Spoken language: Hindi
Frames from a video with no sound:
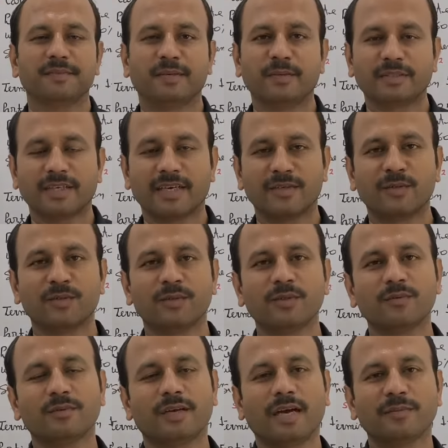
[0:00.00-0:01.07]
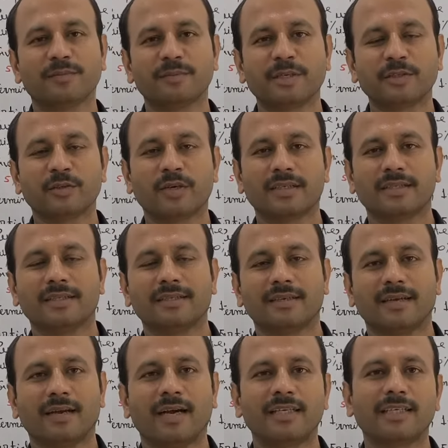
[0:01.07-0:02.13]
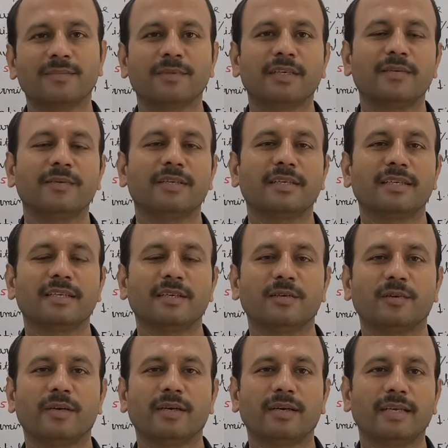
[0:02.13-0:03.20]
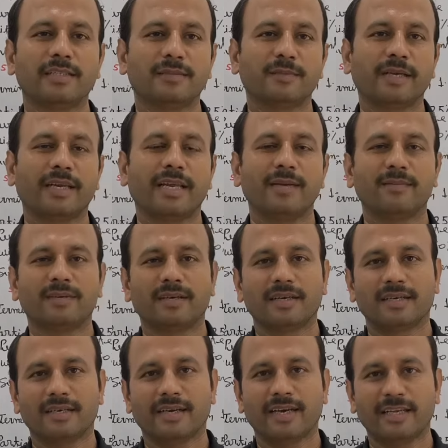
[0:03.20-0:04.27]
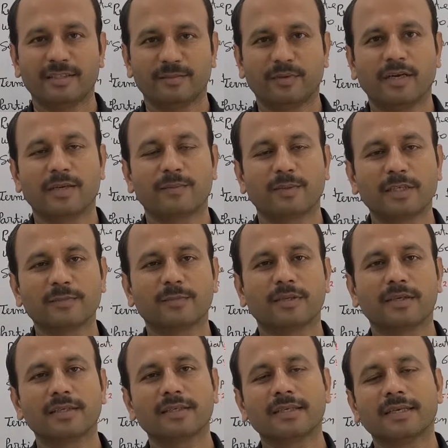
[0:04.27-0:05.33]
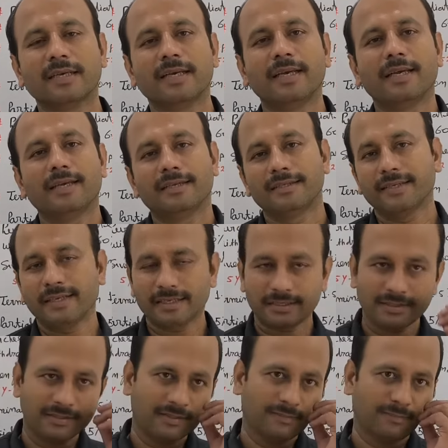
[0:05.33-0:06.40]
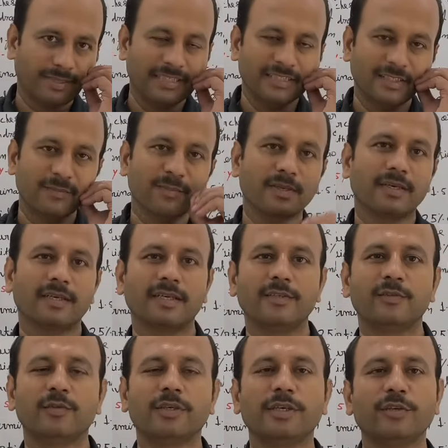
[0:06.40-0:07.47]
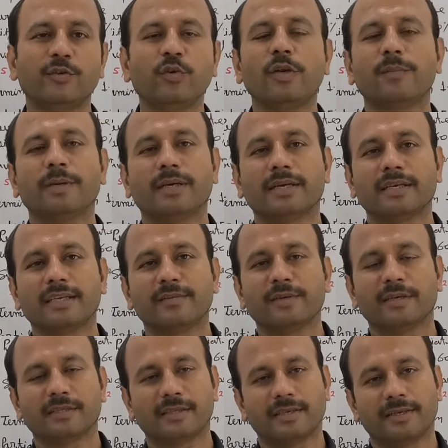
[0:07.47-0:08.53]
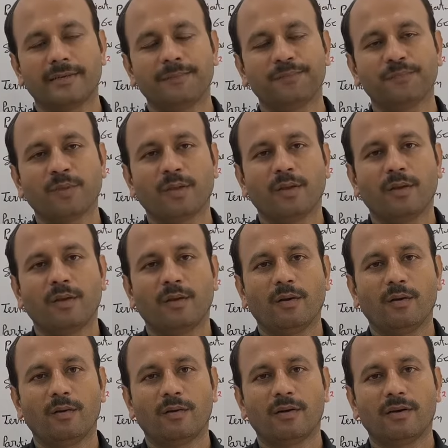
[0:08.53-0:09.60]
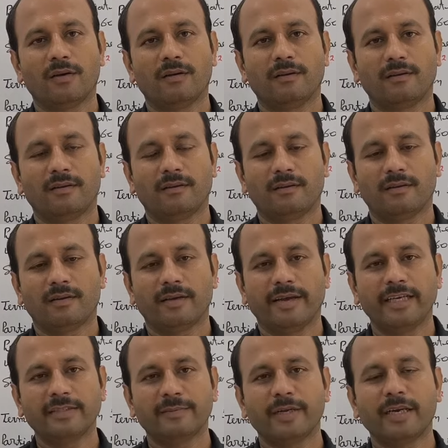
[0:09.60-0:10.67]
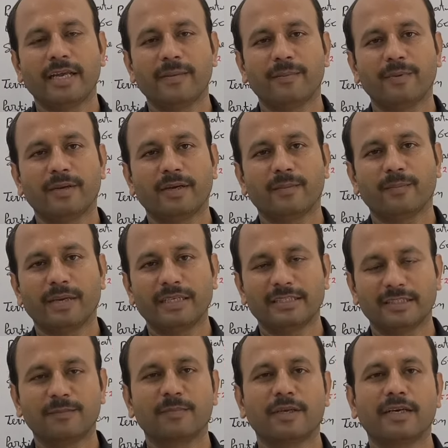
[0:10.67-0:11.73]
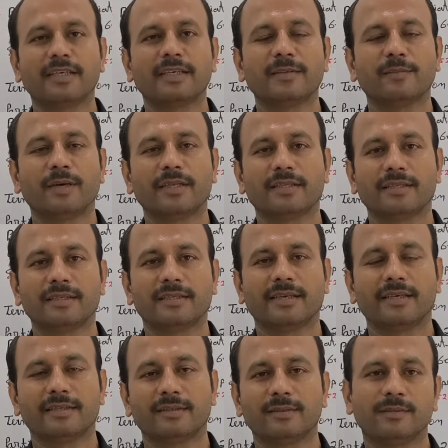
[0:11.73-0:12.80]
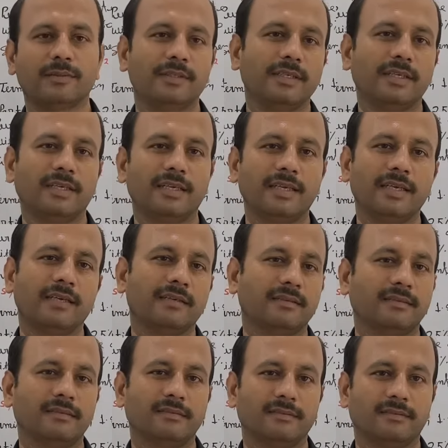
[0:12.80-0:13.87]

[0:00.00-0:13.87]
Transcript: नमस्कार दोस्तों आप सभी का स्वागत है आज आपके लिए मैंने रखा हुआ है एस बी लाइफ का रिटायर स्मार्ट प्लस प्लान ये एक पेंशन प्लान है जो कि यूलिप कैटेगरी में आता है और एस बी लाइफ में अगर पेंशन प्लान की बात की जाए तो ये एक